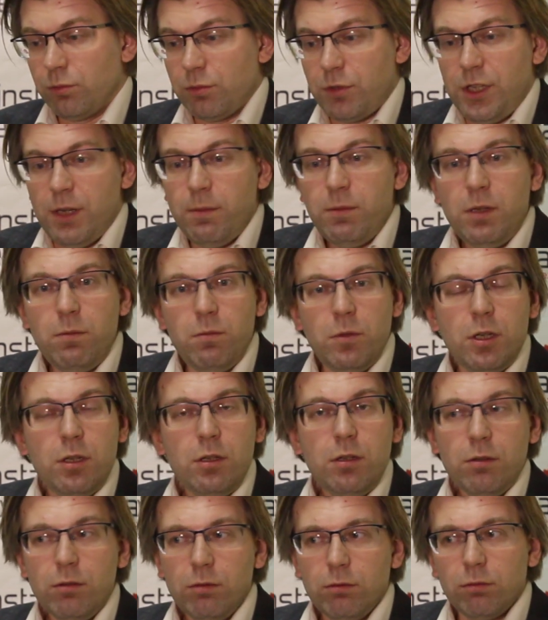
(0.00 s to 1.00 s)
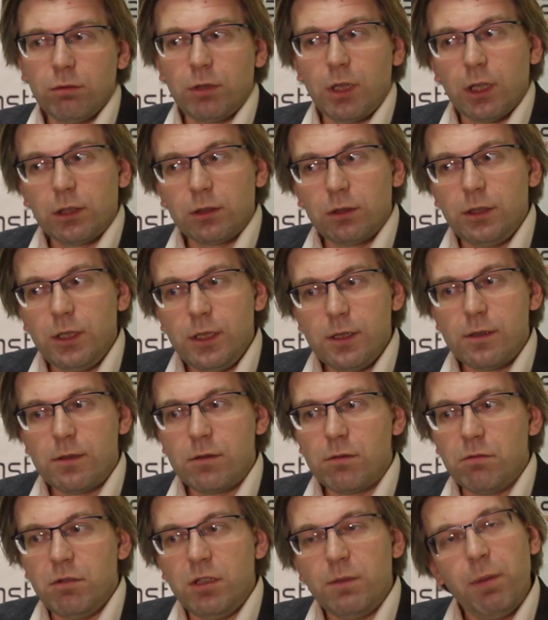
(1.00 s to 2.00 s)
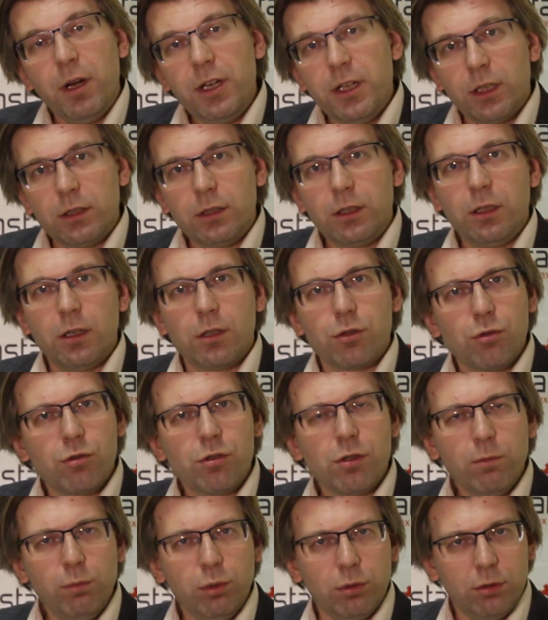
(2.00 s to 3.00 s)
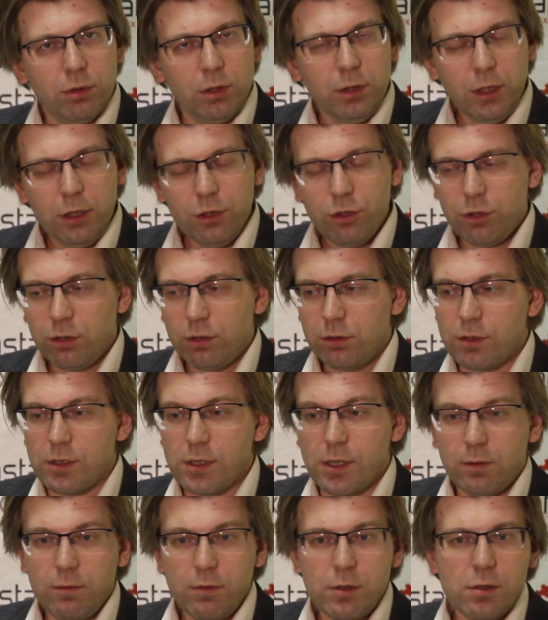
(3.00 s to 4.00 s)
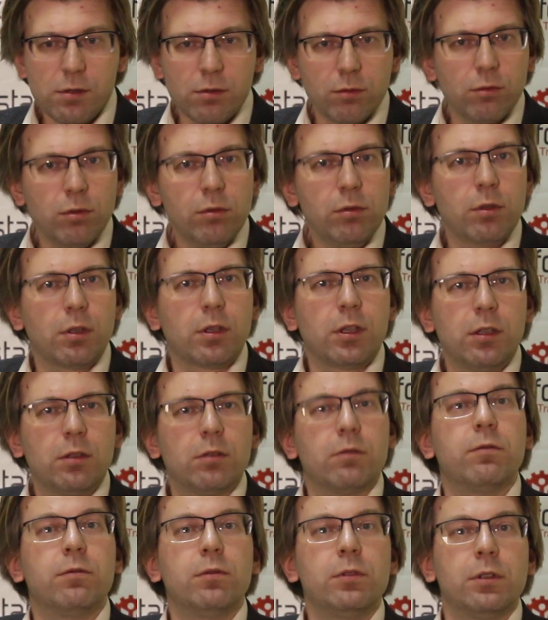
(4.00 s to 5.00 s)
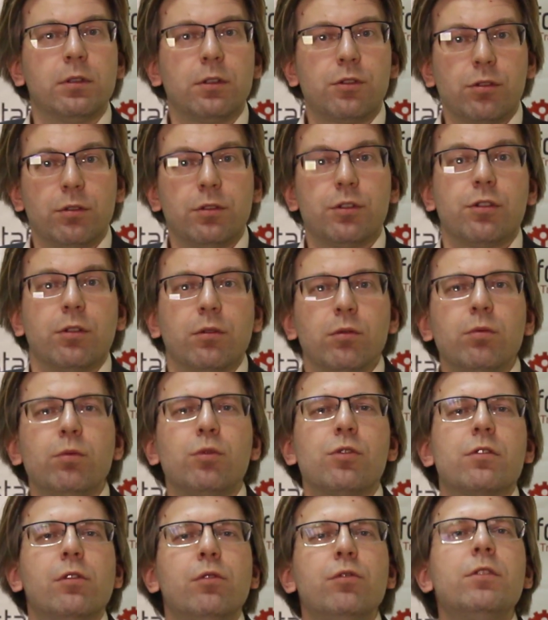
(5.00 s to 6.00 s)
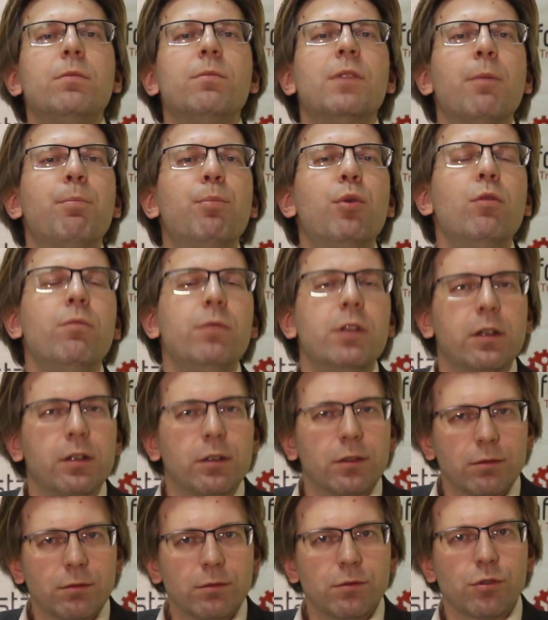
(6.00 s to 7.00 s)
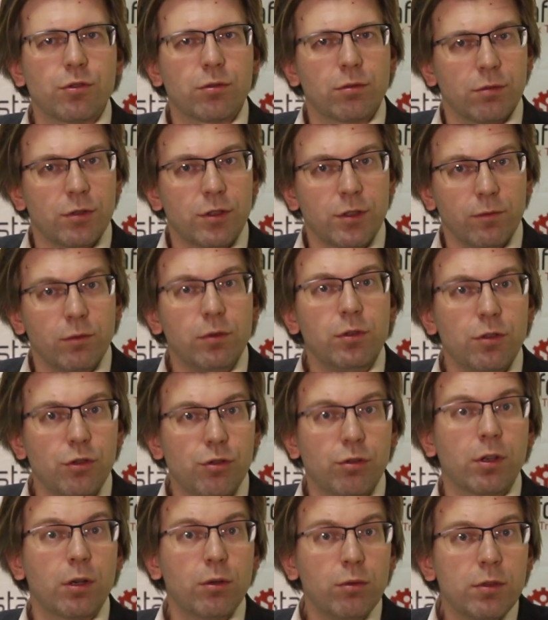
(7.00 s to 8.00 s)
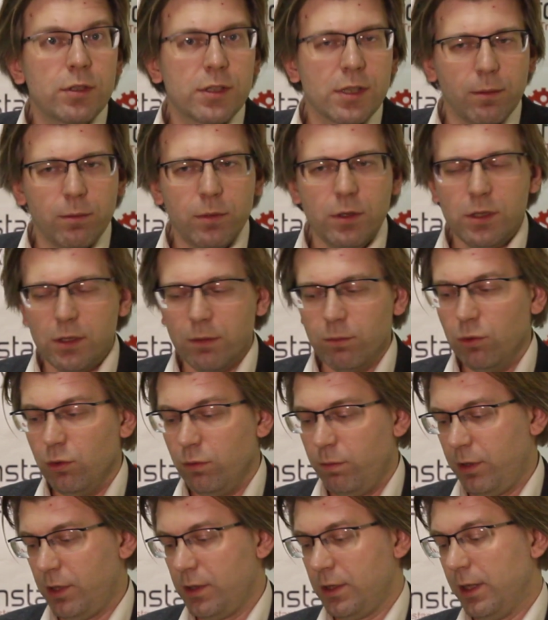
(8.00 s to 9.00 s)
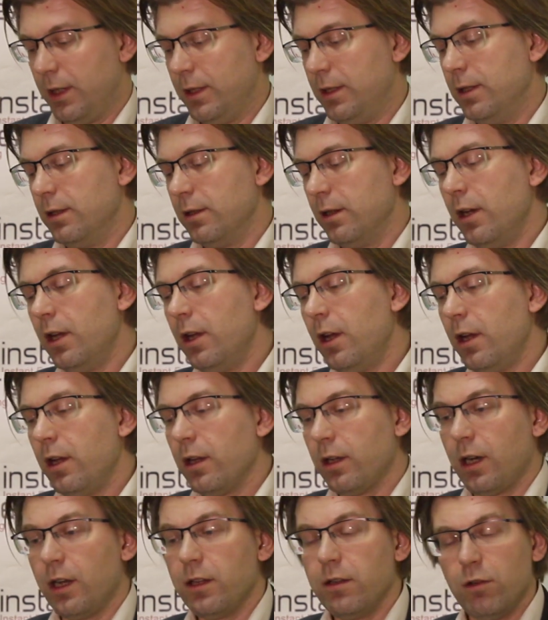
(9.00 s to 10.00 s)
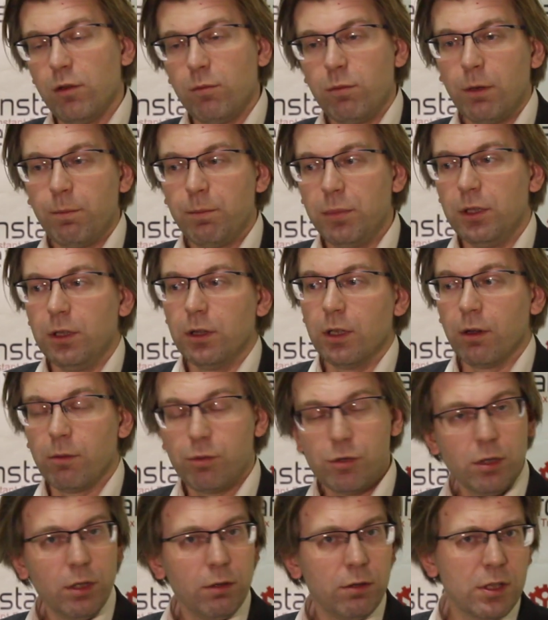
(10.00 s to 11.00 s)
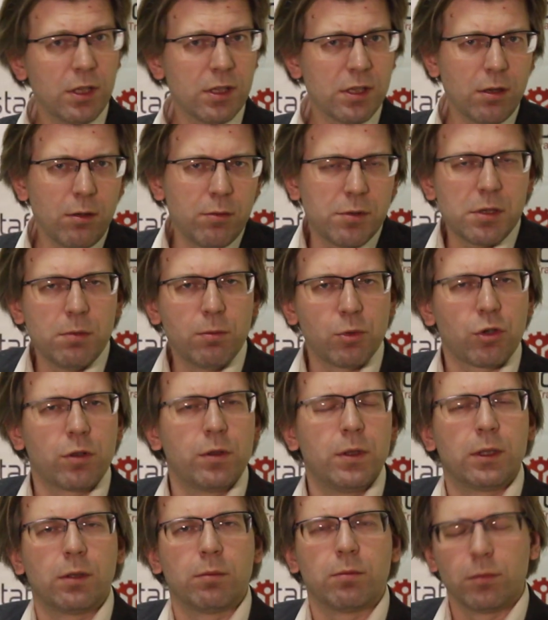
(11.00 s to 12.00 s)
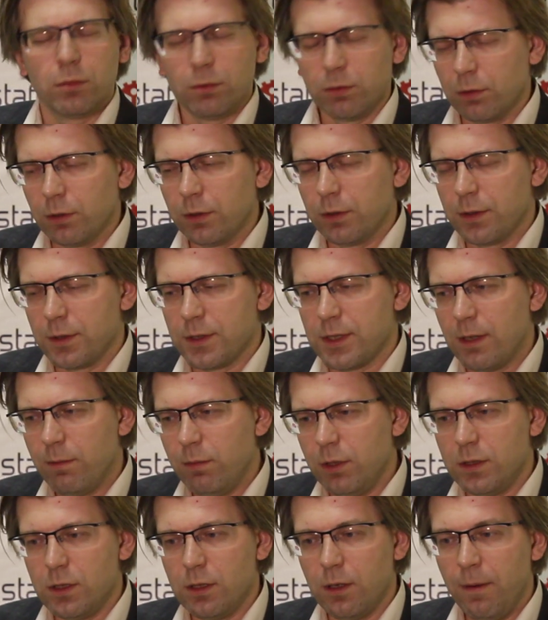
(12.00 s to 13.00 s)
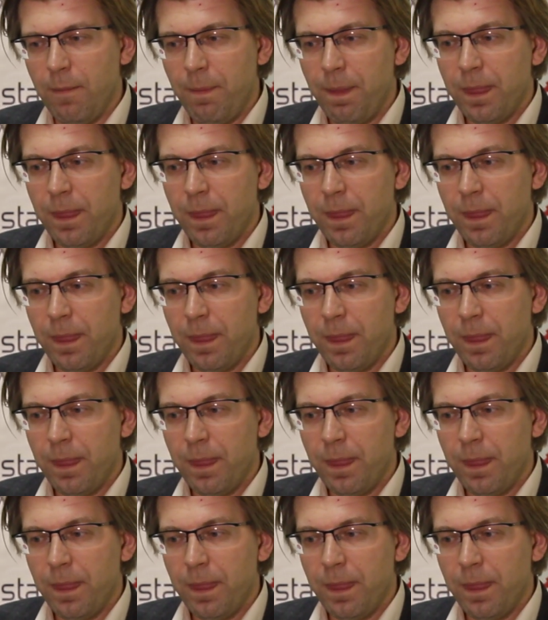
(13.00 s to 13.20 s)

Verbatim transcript: тем не менее, как-то есть непонятки, а что же там будет? И дальше, соответственно, доллар на этом фоне начал решить. Ну, то есть людям напомнили, что сегодня еще такое событие будет происходить. Крайне любопытно. Вообще, давайте остановимся немножко на этом а, событии.